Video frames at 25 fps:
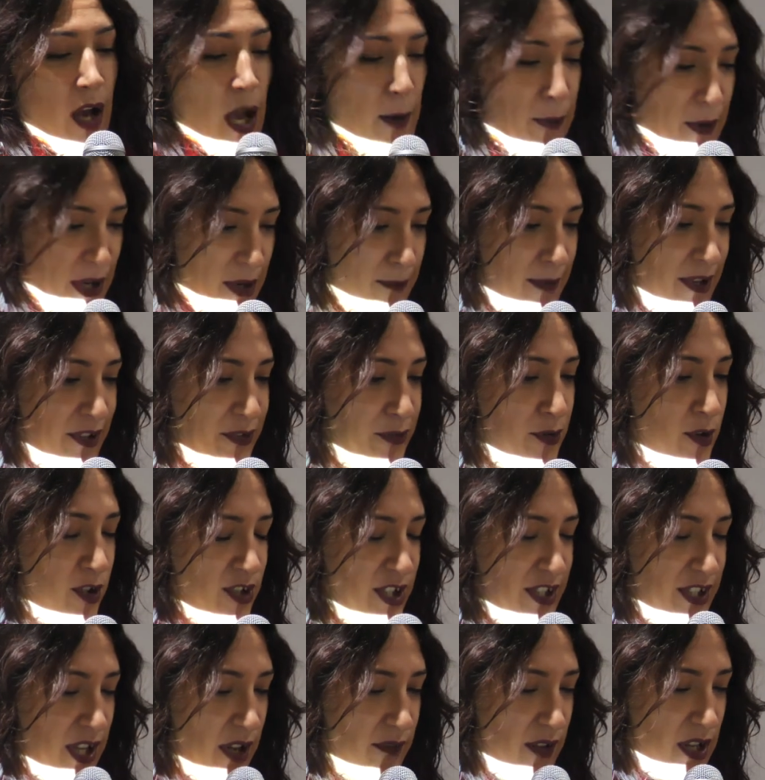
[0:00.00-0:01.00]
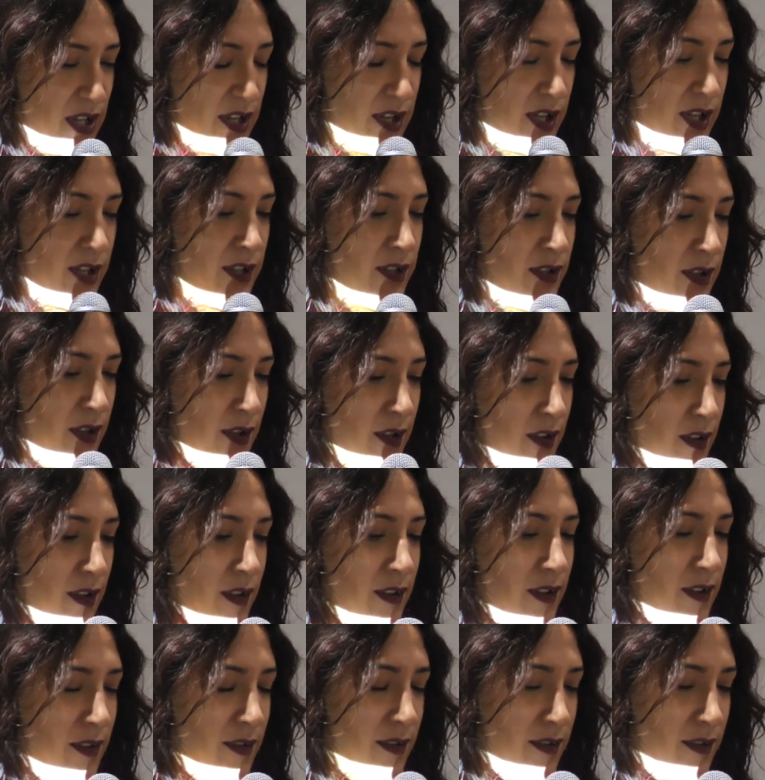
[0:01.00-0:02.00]
Après le master, j'ai travaillé
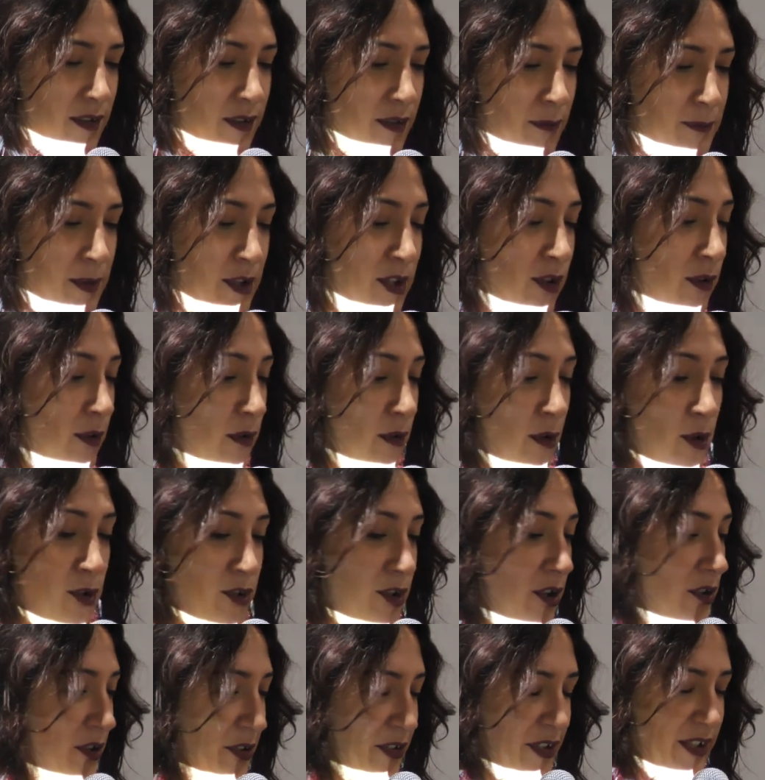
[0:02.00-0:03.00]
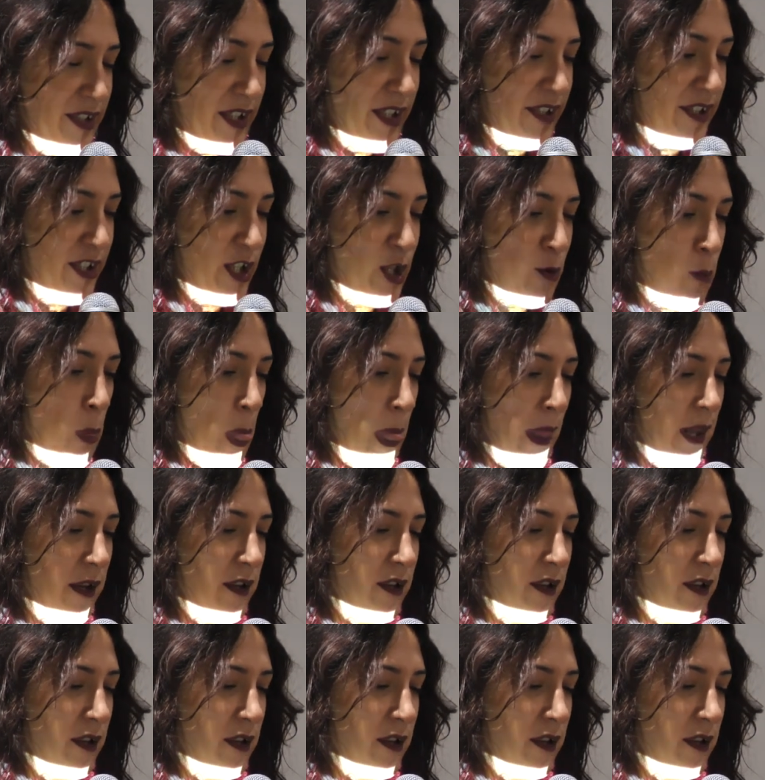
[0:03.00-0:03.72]
euh, pendant un an en CDD.